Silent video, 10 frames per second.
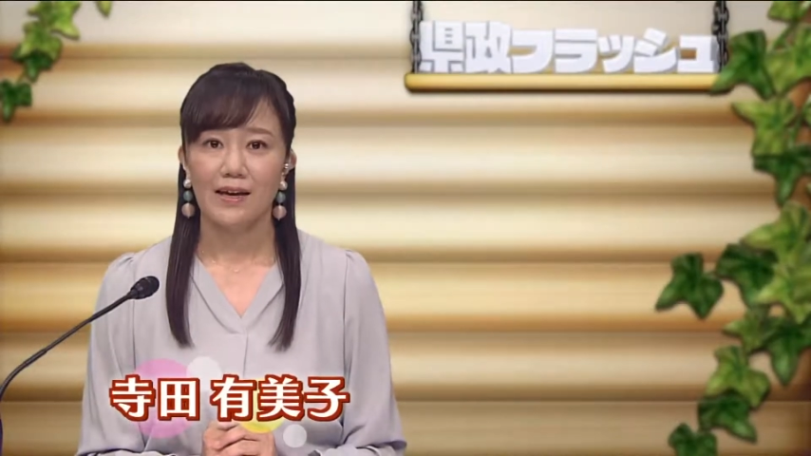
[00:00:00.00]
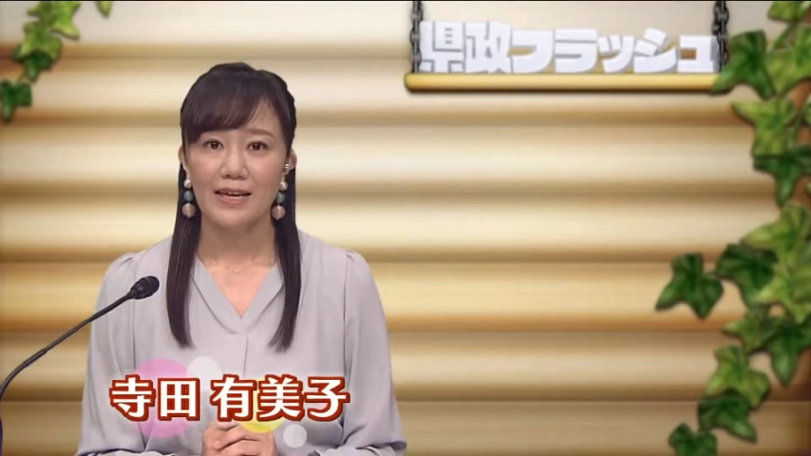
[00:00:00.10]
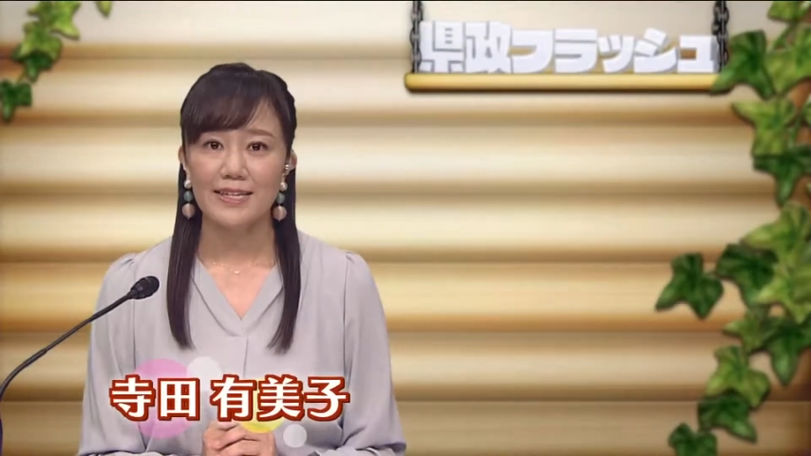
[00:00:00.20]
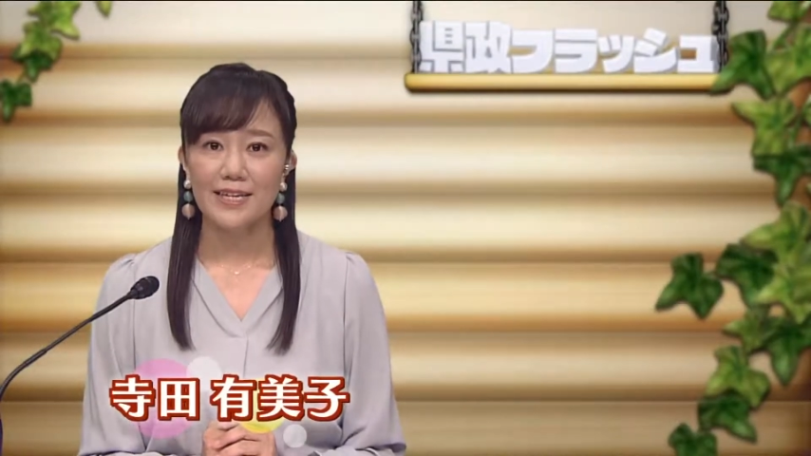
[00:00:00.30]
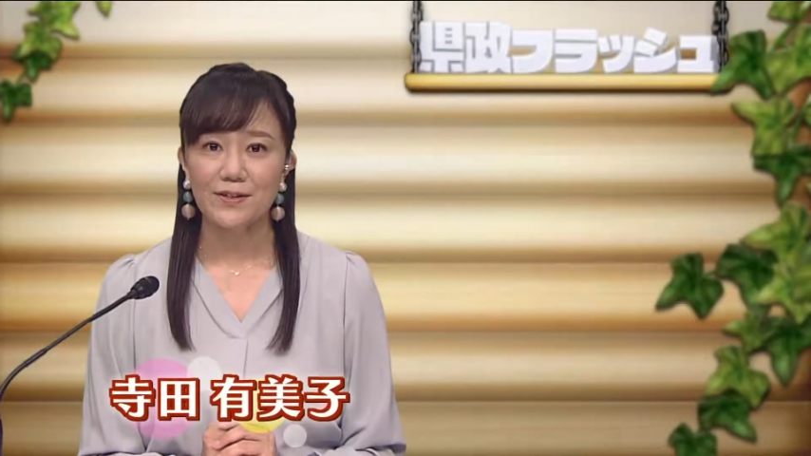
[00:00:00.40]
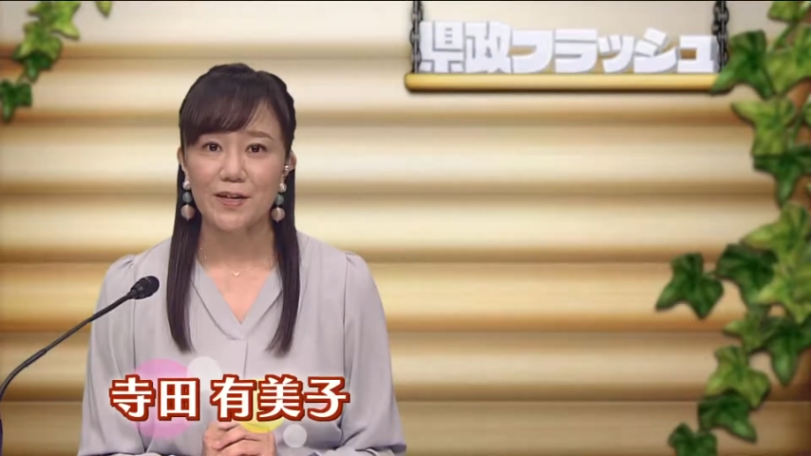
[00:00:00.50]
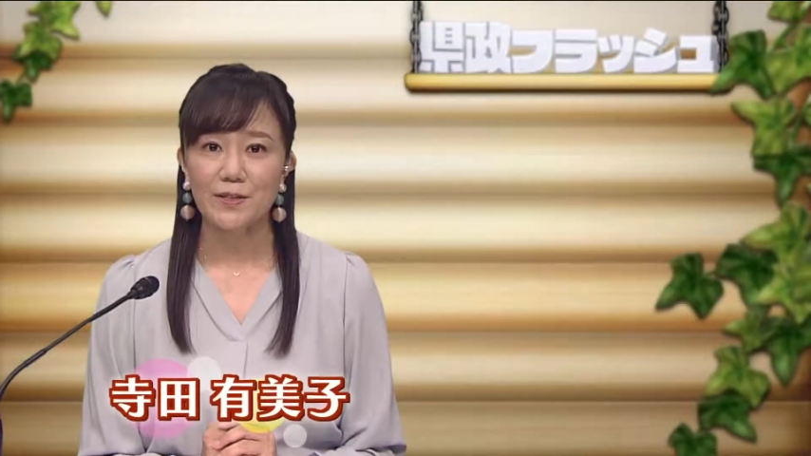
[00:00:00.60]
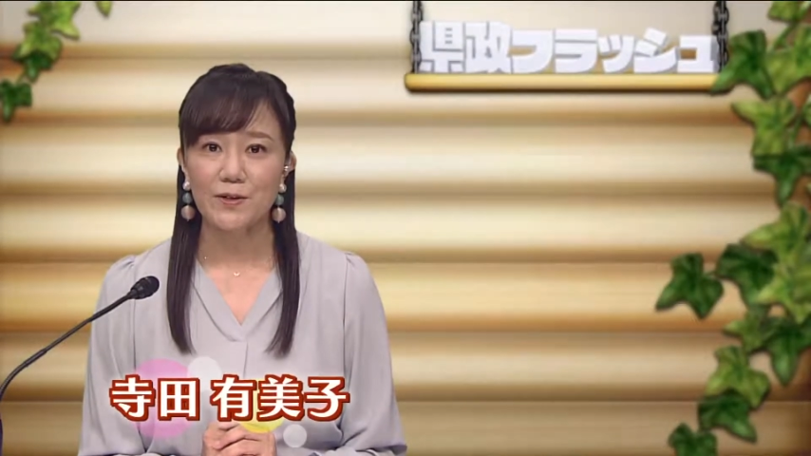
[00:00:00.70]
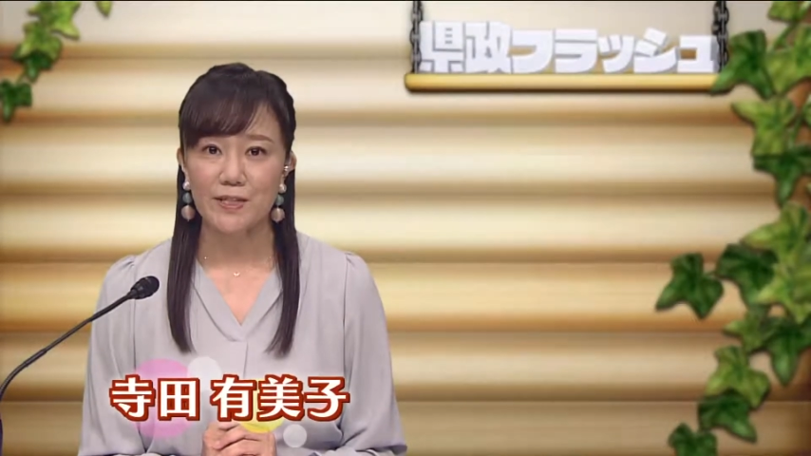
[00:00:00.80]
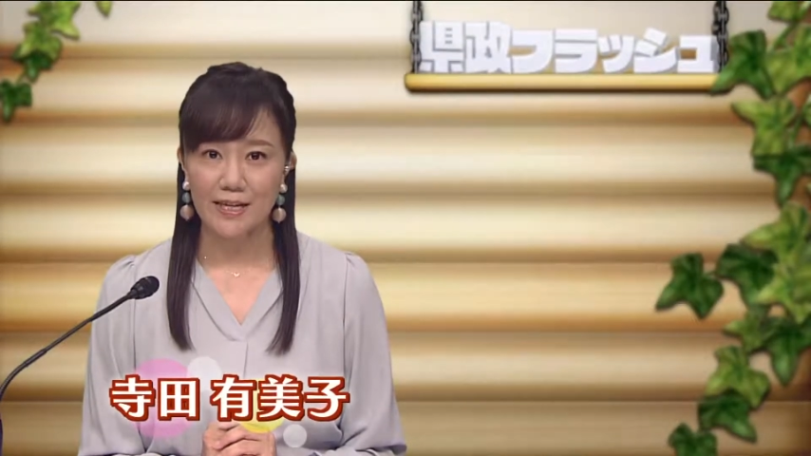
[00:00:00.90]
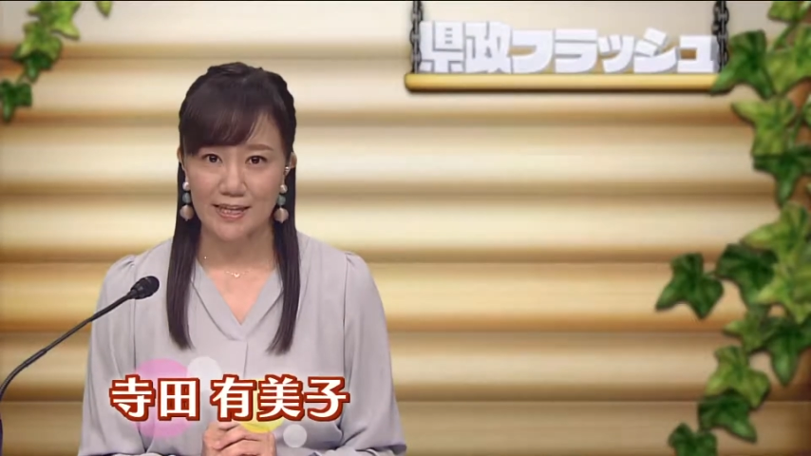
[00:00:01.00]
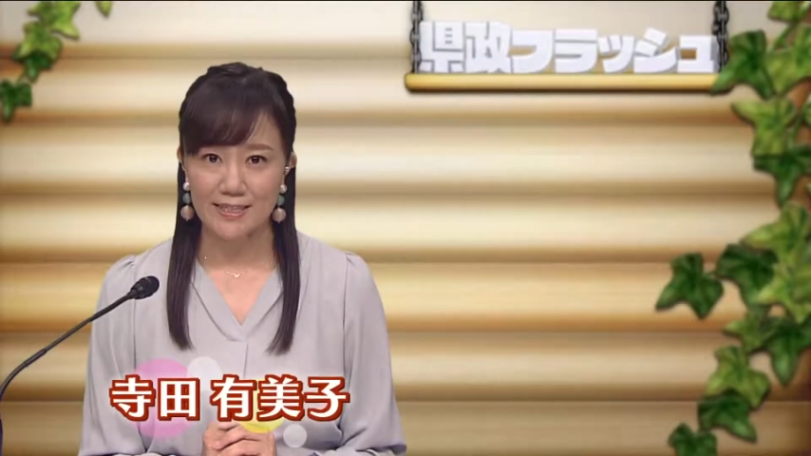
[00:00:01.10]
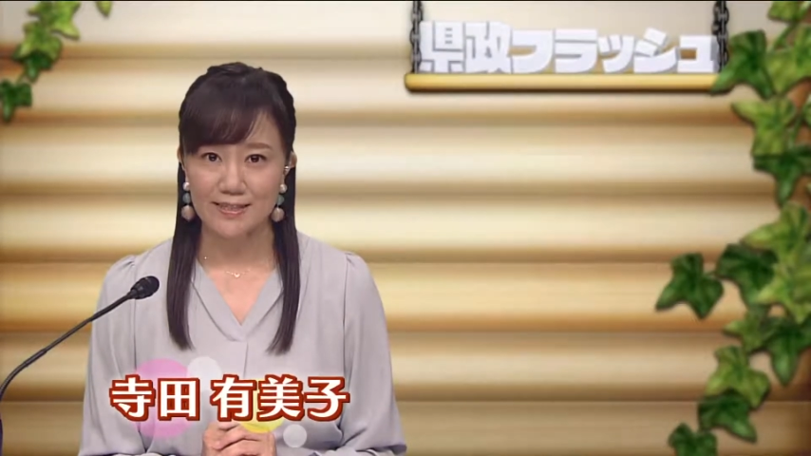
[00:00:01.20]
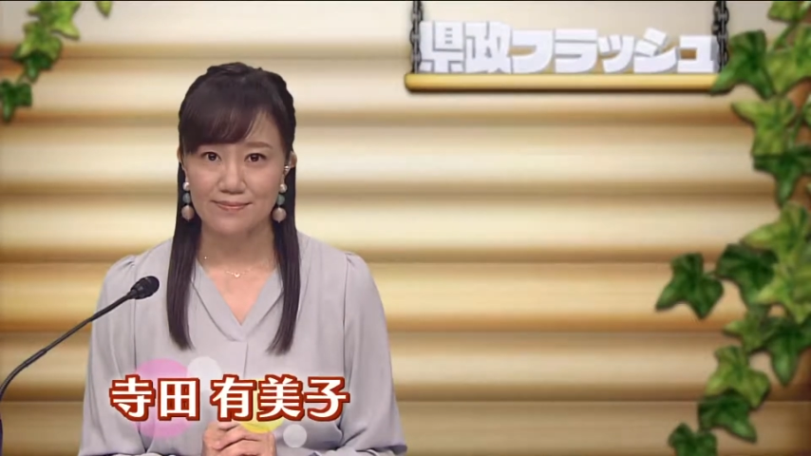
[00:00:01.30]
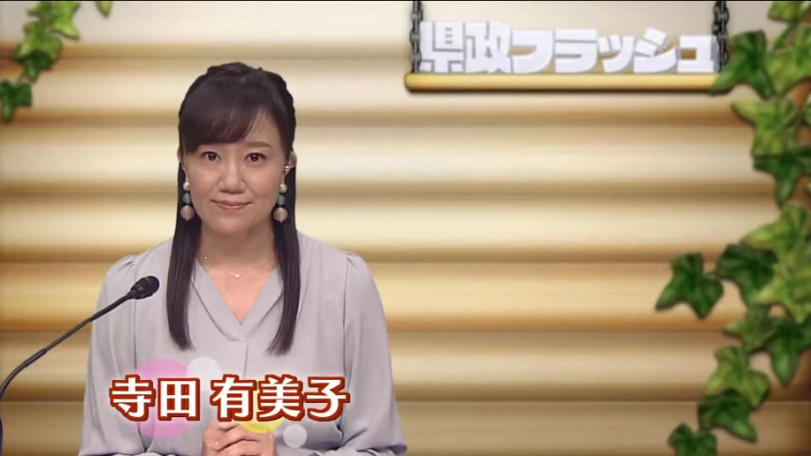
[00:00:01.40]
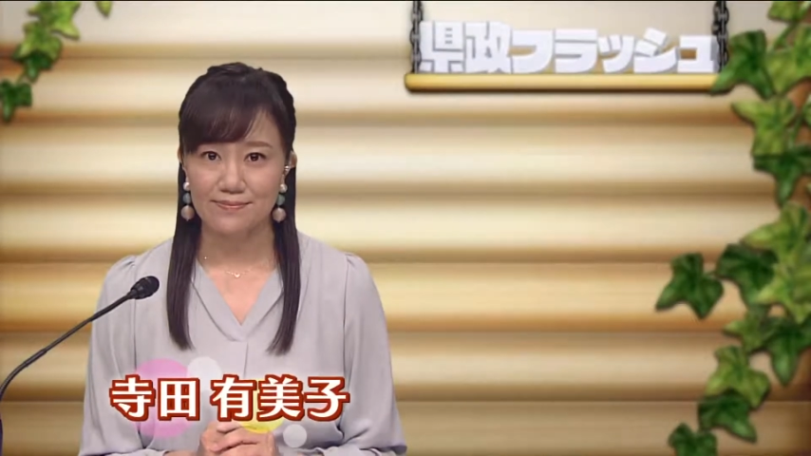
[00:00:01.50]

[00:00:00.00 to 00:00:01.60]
県政フラッシュの時間です